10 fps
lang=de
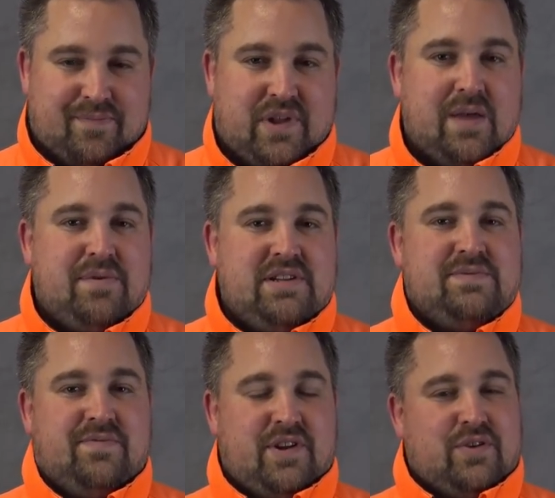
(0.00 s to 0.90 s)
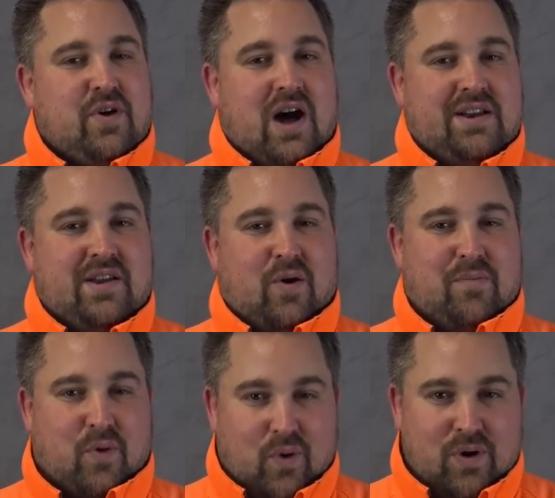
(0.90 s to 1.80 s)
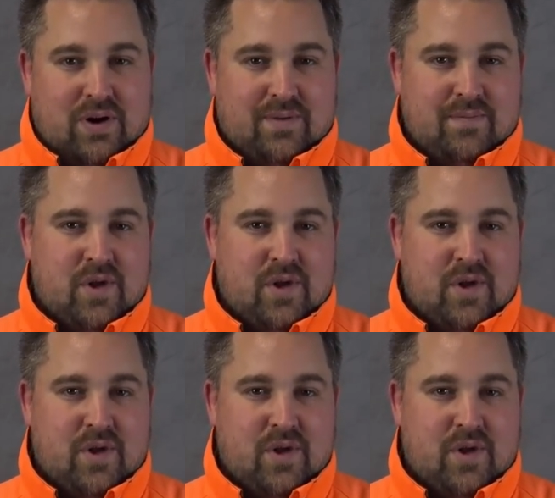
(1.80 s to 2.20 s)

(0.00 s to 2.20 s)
gebe diesem Video doch einen Daumen hoch,